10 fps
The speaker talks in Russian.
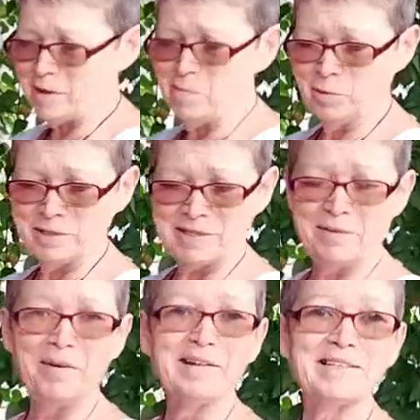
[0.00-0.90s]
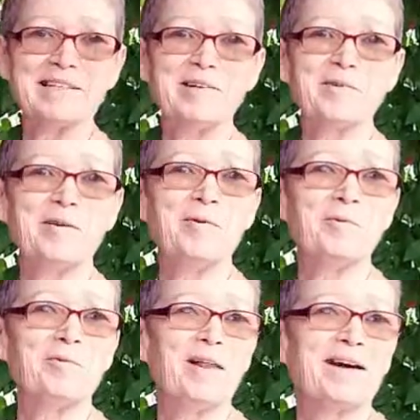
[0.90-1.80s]
кому он сдавался или кому
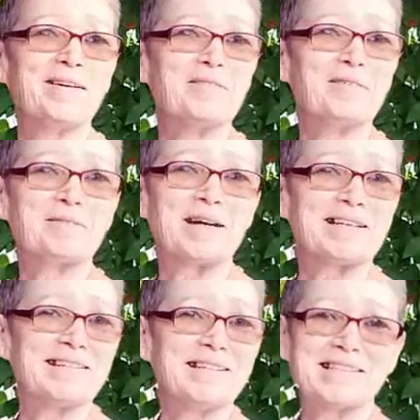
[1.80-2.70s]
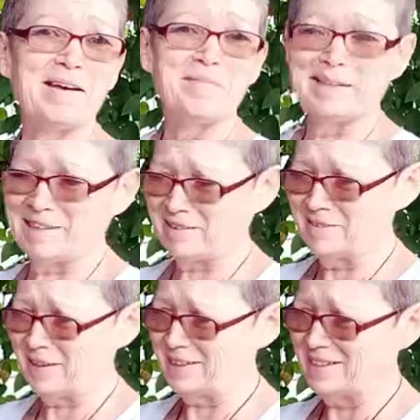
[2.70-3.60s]
он плакал, красное знамя
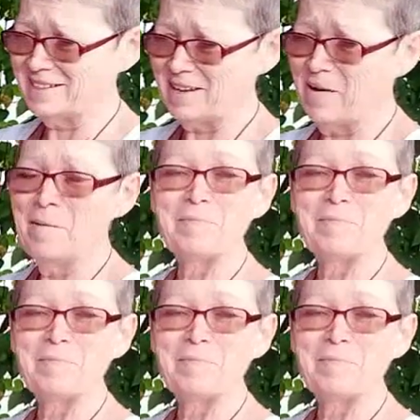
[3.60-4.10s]
отрывал, не знаю.